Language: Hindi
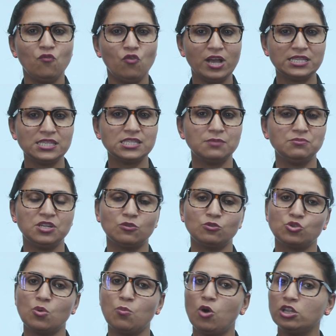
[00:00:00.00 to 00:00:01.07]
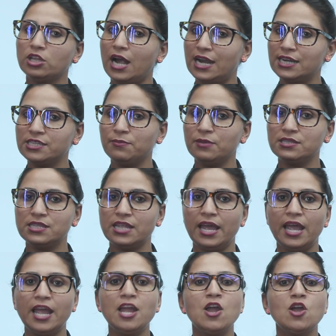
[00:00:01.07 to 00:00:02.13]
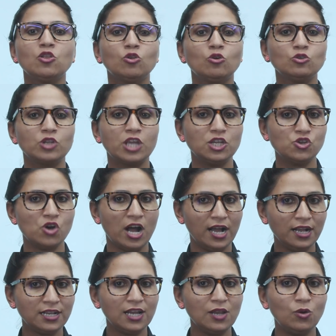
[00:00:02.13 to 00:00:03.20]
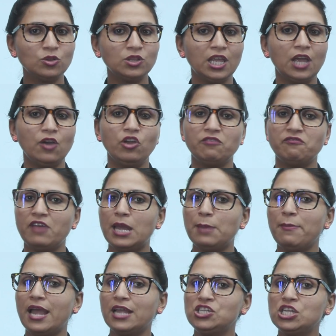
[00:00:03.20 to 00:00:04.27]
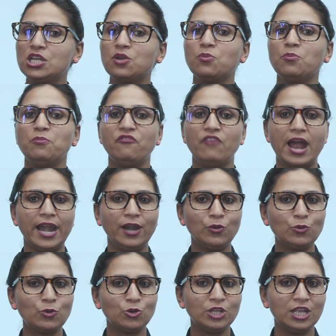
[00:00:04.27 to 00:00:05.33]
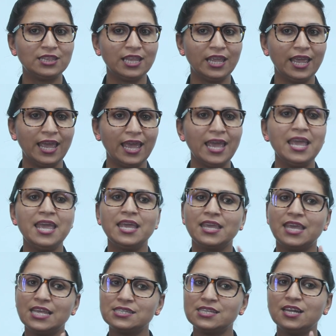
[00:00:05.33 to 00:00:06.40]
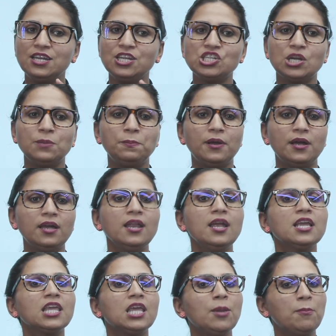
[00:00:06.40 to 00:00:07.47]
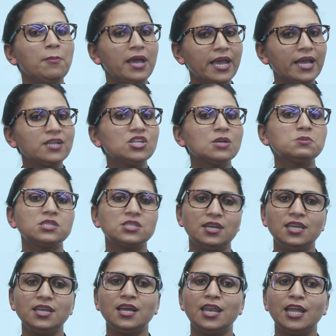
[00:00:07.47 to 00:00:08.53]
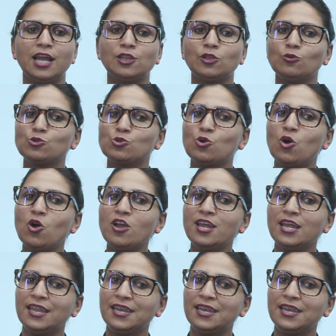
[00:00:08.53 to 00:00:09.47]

वो एज अ सब्जेक्ट उसको बहुत हार्ड समझता है तो उनके जो अंकल होते हैं वो एक वै, मैजिक वैंड उनको देते हैं किस कंडीशन पर कि मयंक जब स्टडी करेगा तो उसको